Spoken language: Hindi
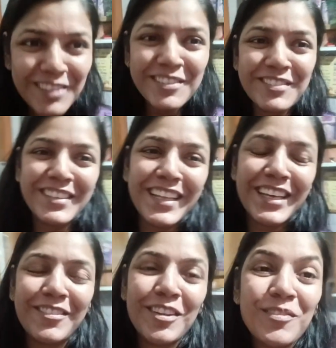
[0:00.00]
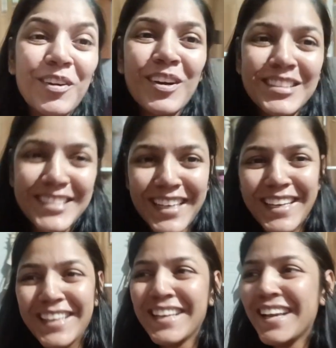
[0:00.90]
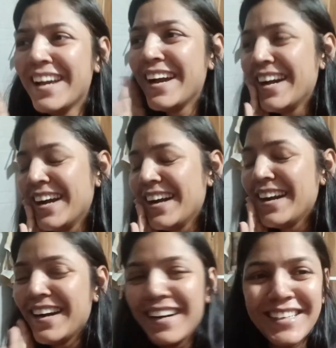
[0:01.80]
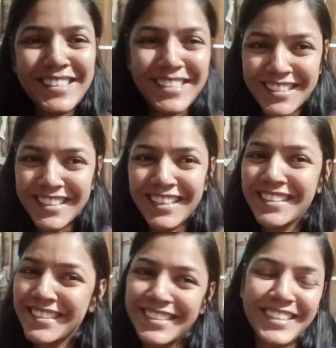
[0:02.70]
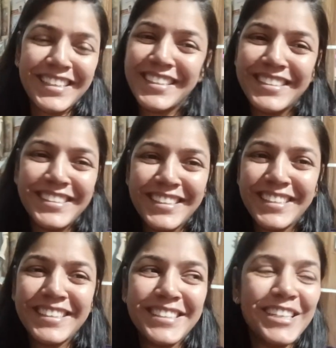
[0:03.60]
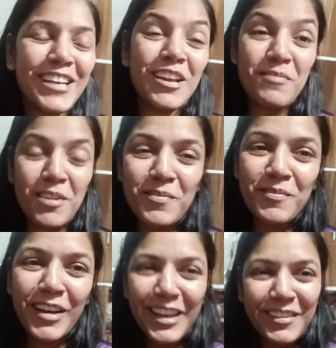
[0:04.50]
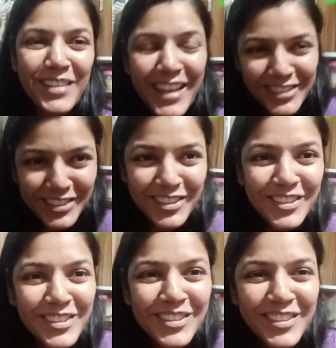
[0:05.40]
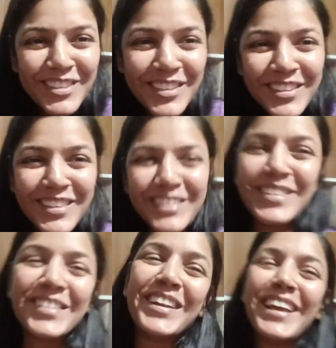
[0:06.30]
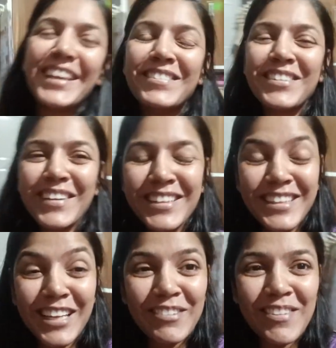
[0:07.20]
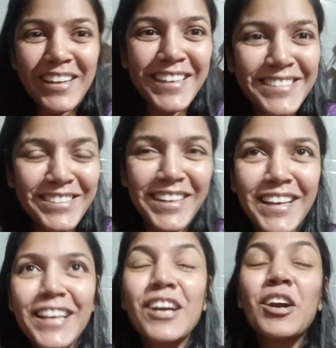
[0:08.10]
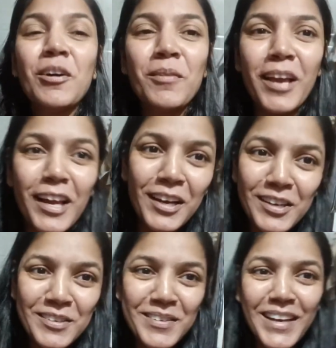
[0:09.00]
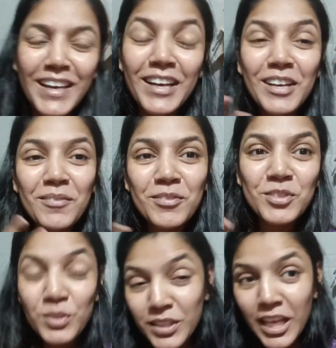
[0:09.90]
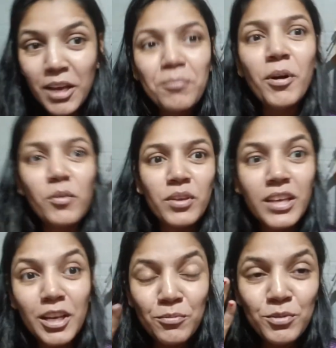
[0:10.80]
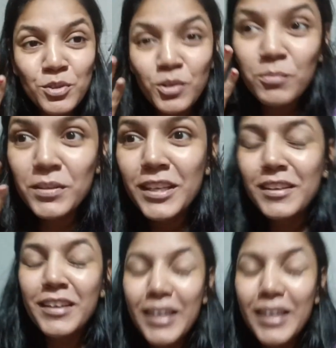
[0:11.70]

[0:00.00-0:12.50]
सारी मूवी देखी मतलब बहुत सारी हर्ष हर्ष हर्ष हर्ष मेरे पेट में ना ऐसे गुड़ गुड़ गुड़ गुड़ गुड़ हो रहा है कि मेरे दिल में ना ऐसा हो रहा है कब आएगा कब आएगा कब उसको देख पाऊंगी कब उसको अपनी